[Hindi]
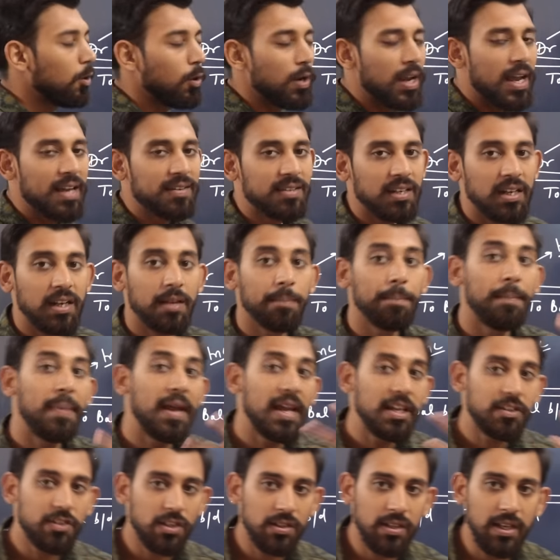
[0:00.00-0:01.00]
कोई एसेट
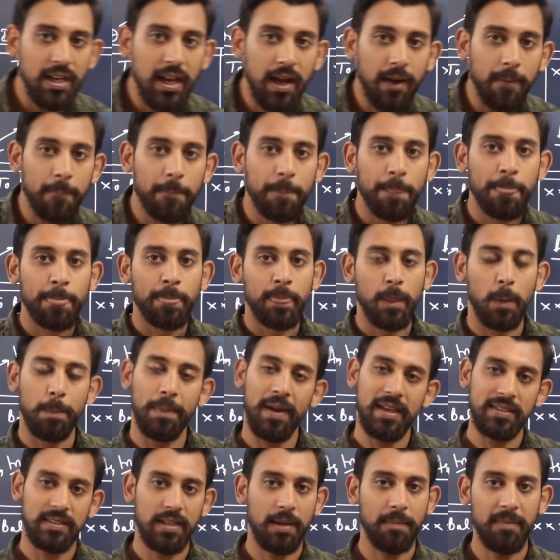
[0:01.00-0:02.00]
बेच दिया तो
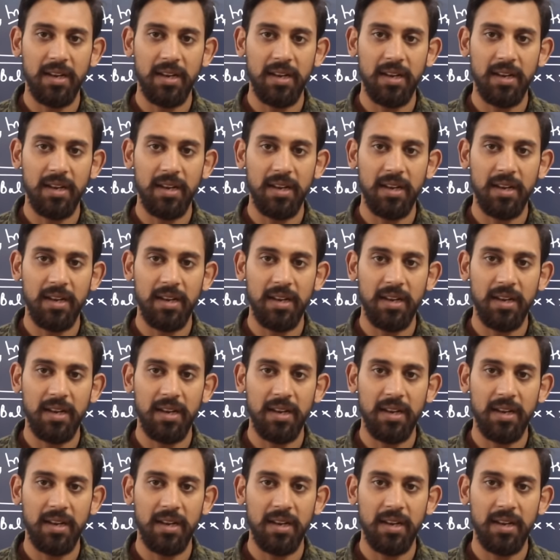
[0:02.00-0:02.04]
पैसा